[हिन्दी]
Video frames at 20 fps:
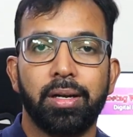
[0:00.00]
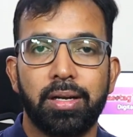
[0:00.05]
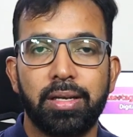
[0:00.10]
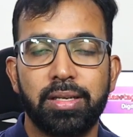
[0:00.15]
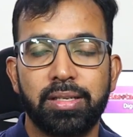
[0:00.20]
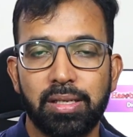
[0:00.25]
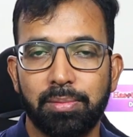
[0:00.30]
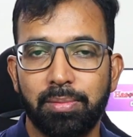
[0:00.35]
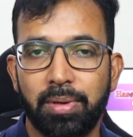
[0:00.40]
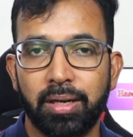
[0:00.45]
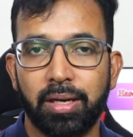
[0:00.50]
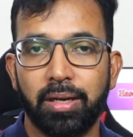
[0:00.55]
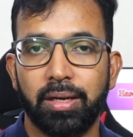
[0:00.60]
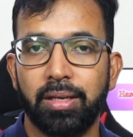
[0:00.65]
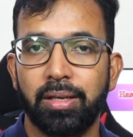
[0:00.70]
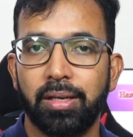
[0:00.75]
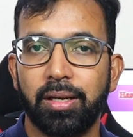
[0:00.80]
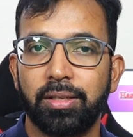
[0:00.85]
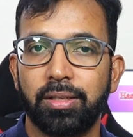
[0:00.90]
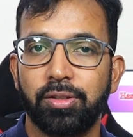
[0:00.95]
डिजिटल
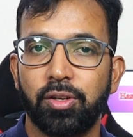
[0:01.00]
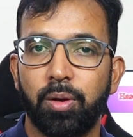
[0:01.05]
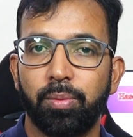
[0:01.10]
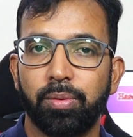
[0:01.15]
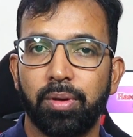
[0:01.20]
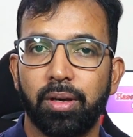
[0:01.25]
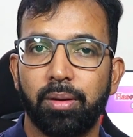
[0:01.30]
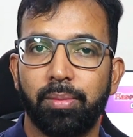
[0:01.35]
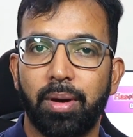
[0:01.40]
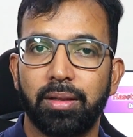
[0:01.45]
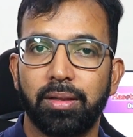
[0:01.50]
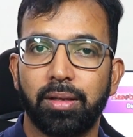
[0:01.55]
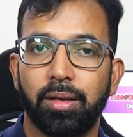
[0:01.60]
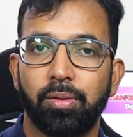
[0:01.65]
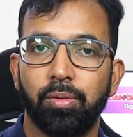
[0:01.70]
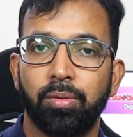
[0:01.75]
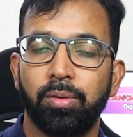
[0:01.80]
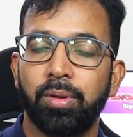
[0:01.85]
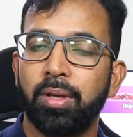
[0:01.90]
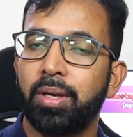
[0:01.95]
मार्केटिंग का जॉब की बात
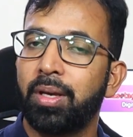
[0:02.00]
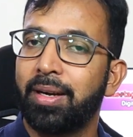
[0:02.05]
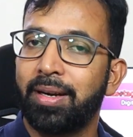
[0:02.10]
करूँ